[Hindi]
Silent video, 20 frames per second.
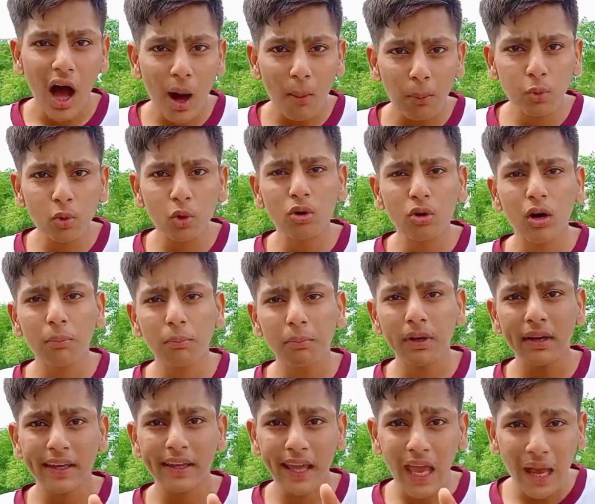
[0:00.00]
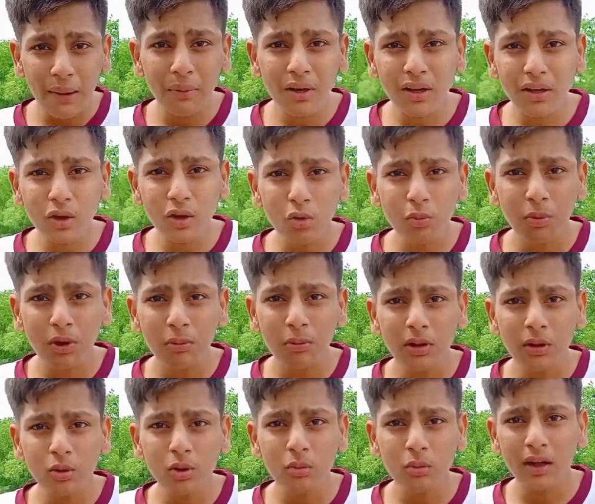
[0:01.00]
आपको अपने कैमरे के ऊपर
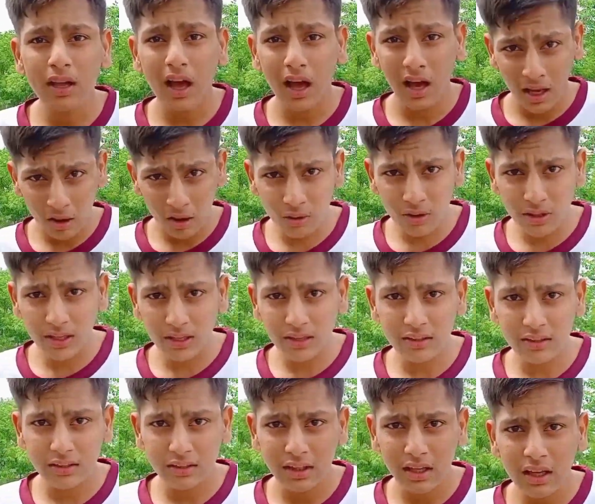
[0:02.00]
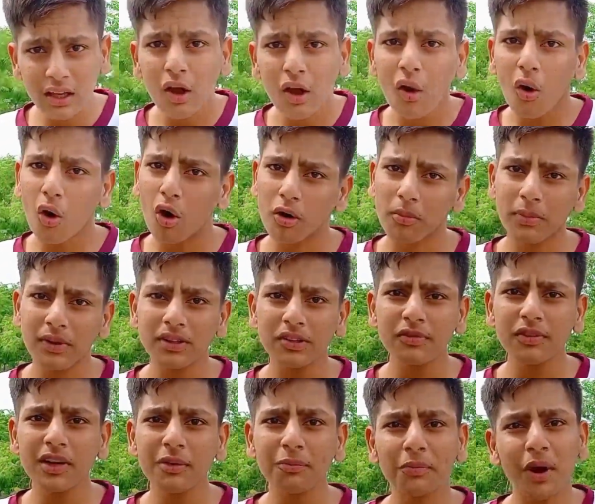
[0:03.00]
बिल्कुल भाई आई कॉन्टैक्ट रखना है और
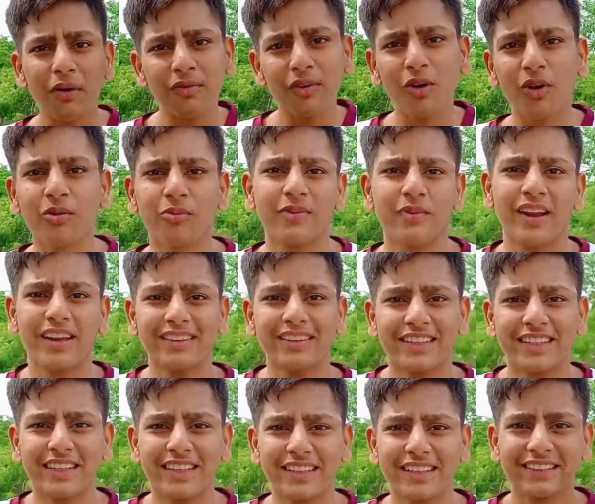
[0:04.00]
बस फिर अपना ब्लॉग बनाई जाना